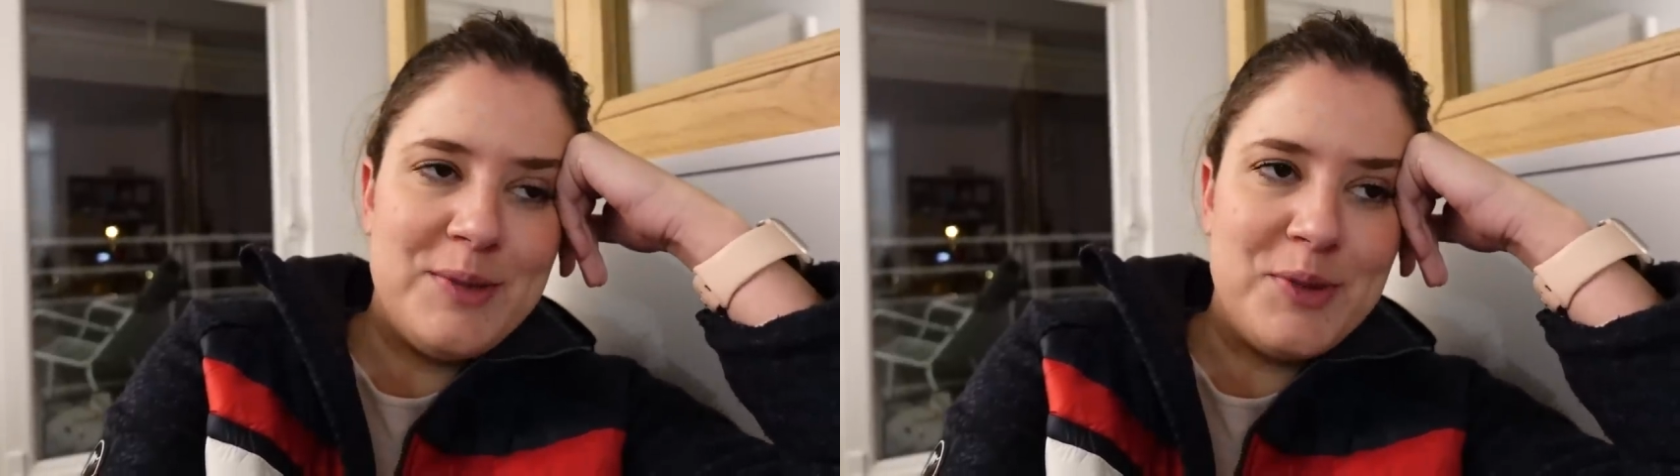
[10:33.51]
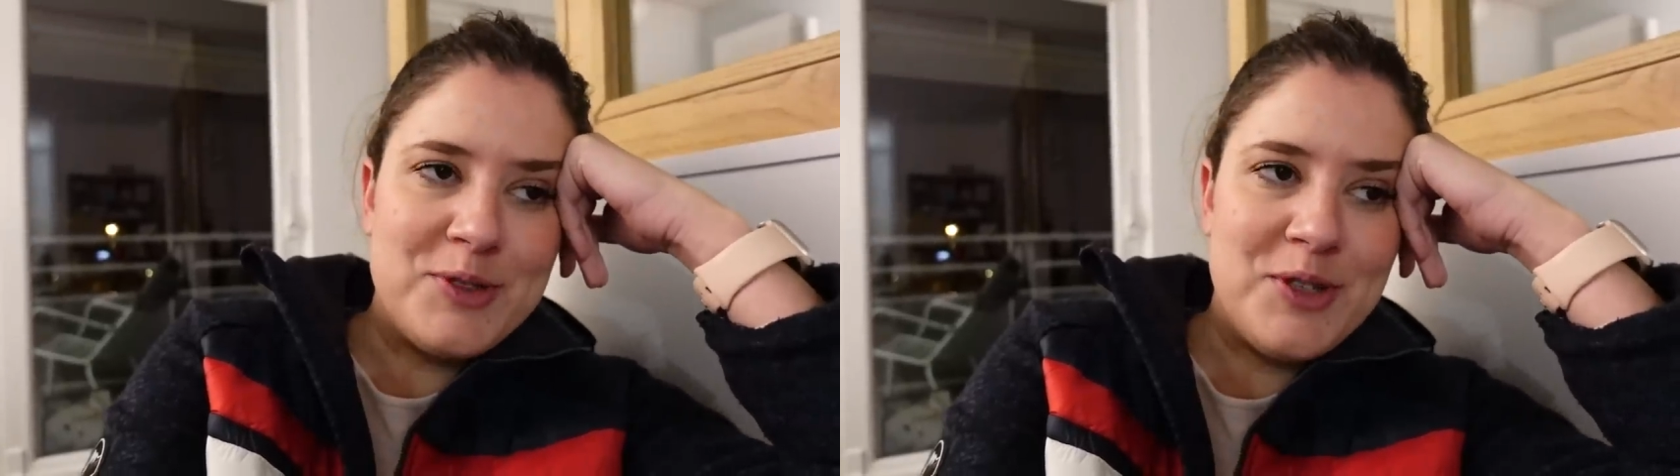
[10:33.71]

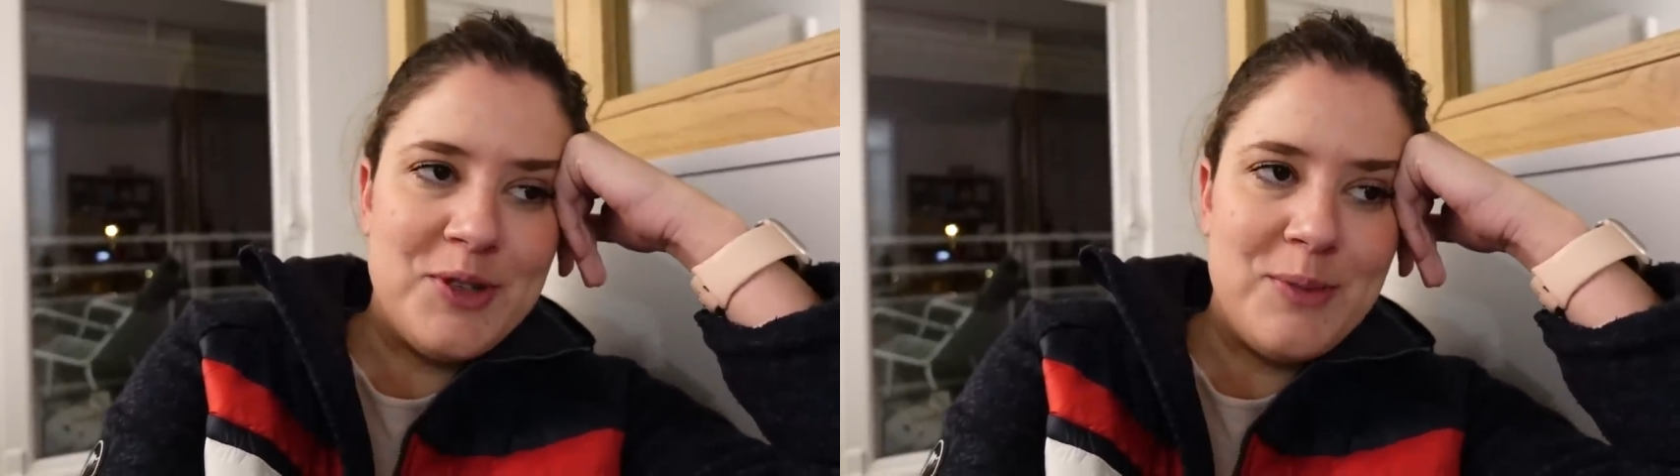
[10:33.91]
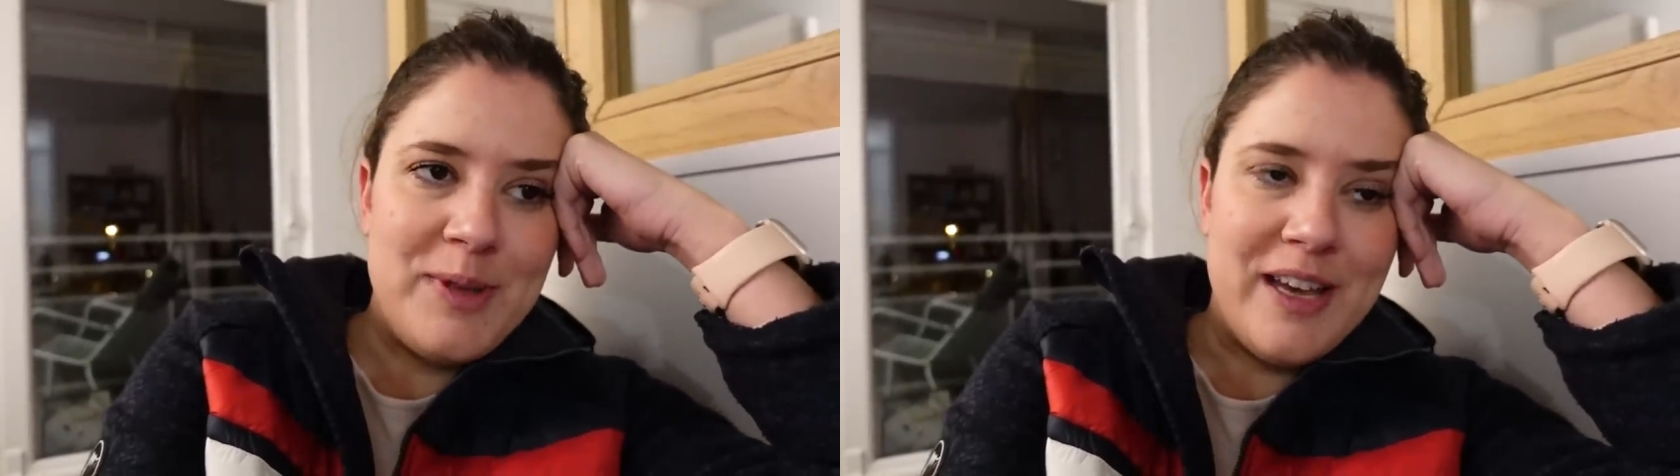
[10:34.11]
pour
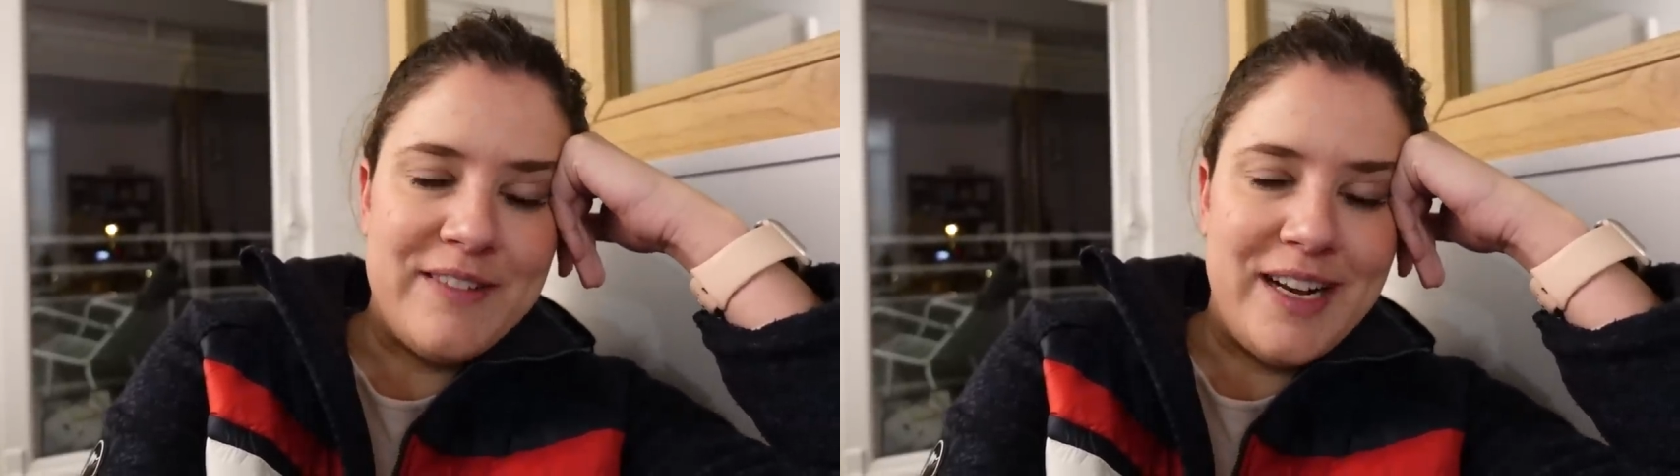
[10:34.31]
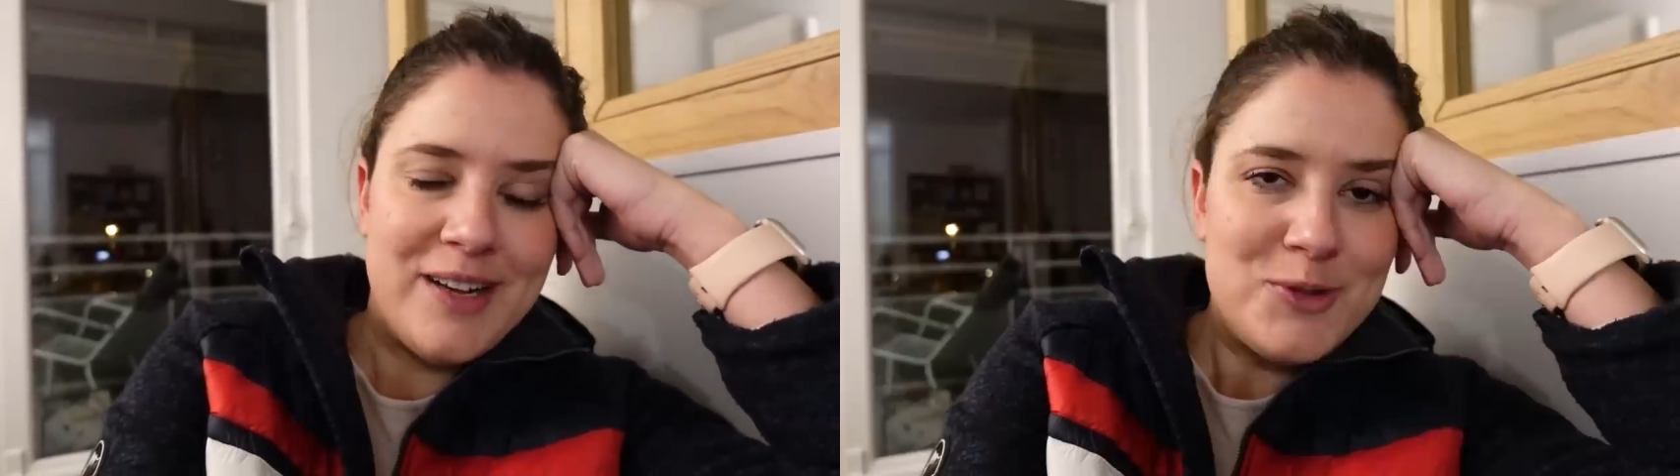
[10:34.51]
s'endormir
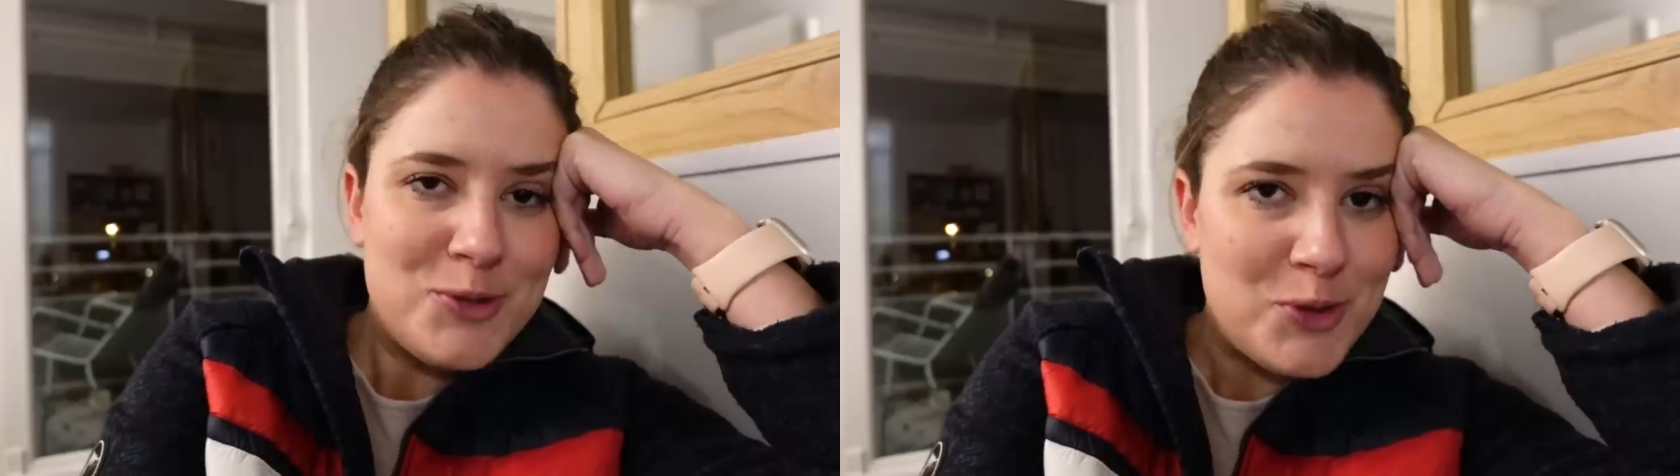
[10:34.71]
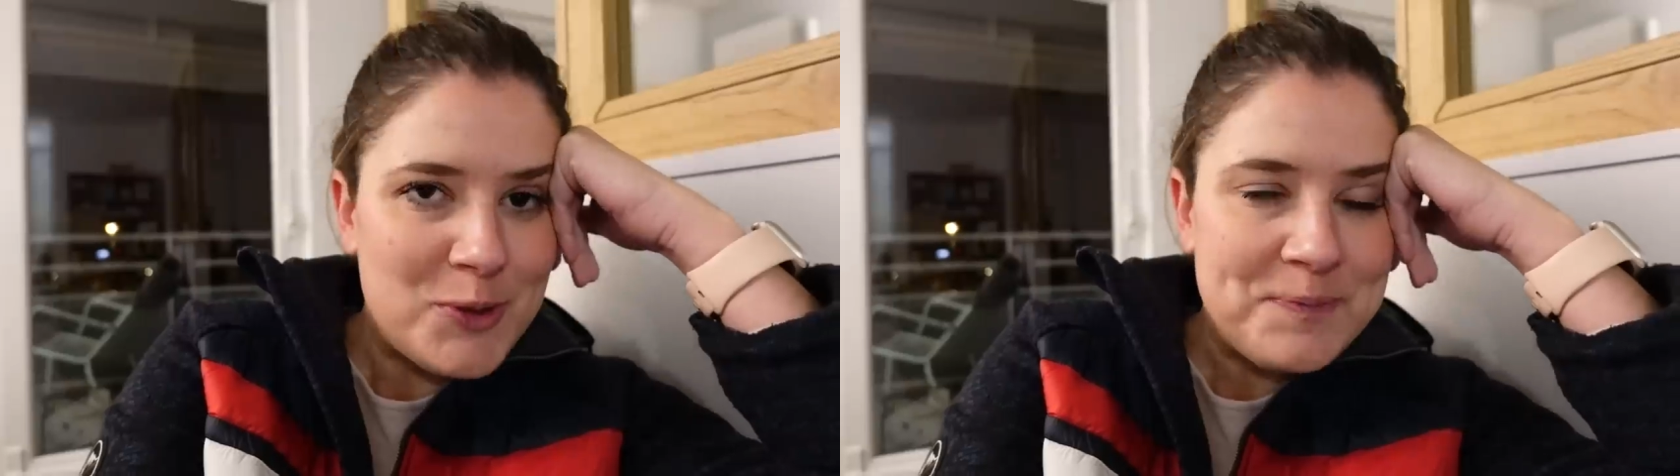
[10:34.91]
avec l'un de
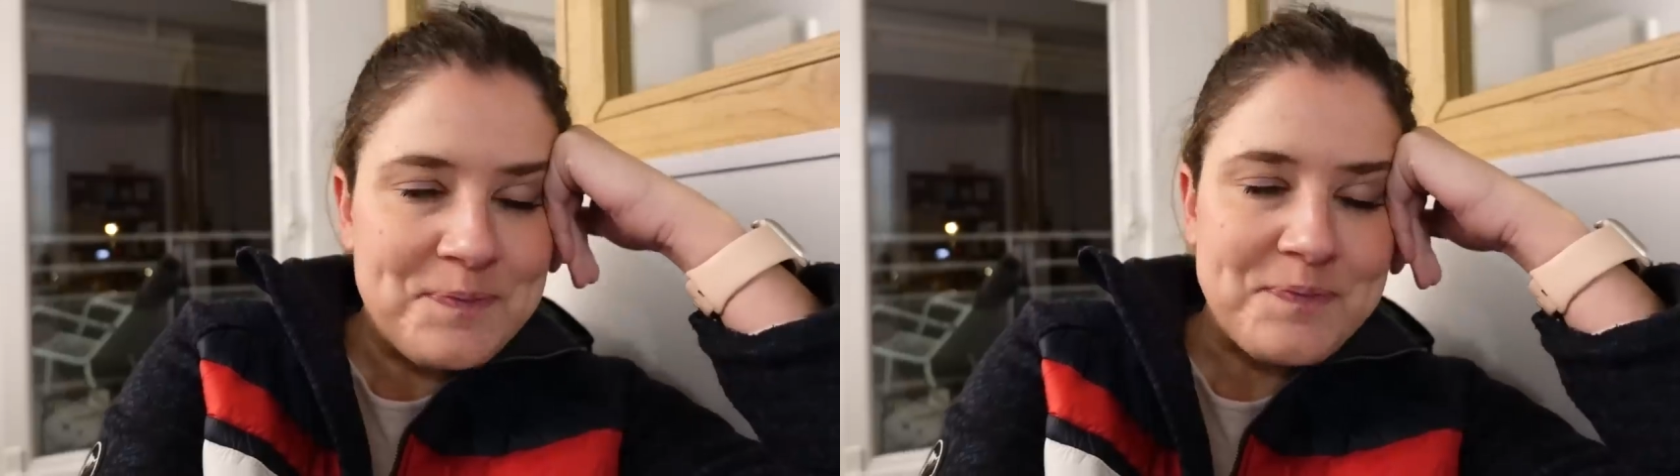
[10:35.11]
nous deux.